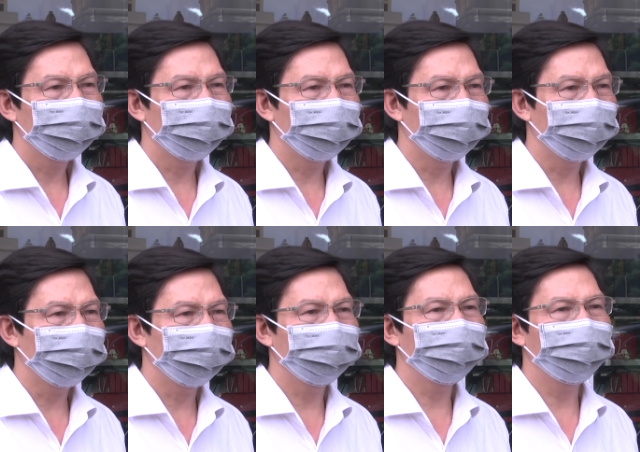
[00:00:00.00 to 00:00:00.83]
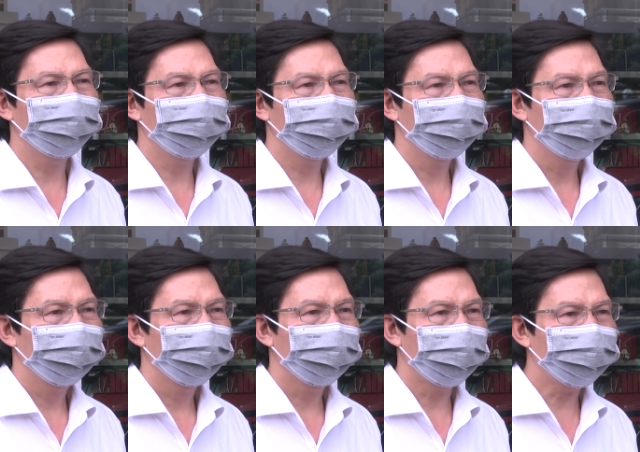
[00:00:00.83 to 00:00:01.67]
để người dân
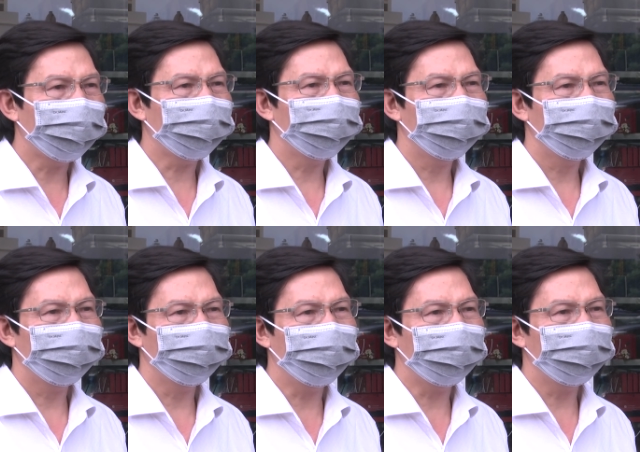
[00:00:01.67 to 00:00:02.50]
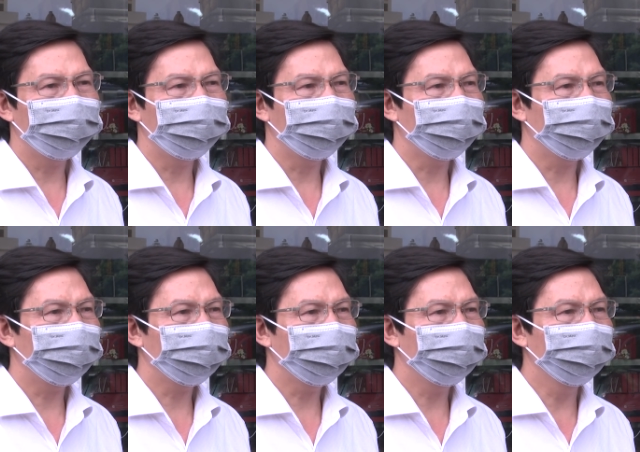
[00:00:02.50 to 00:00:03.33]
nắm bắt và biết để
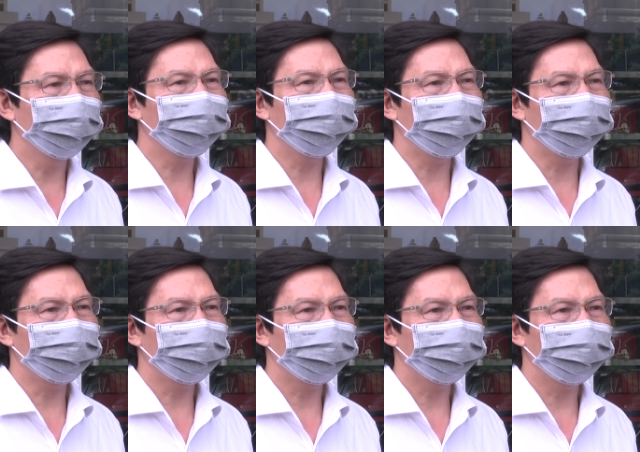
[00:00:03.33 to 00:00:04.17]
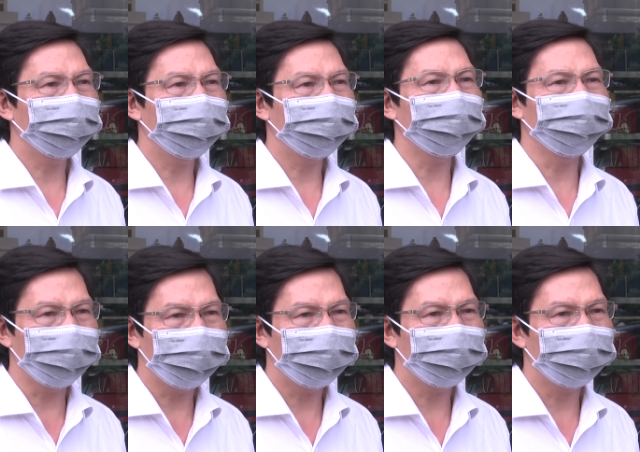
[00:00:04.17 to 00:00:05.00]
có cái lựa chọn trong vấn đề sản
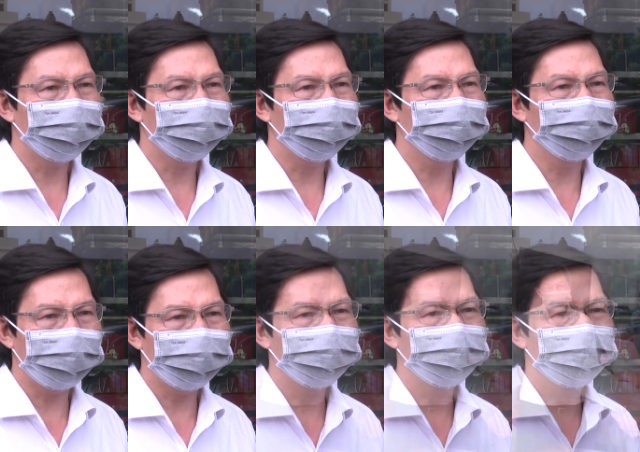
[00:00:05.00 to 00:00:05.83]
xuất ờ, nhu cầu.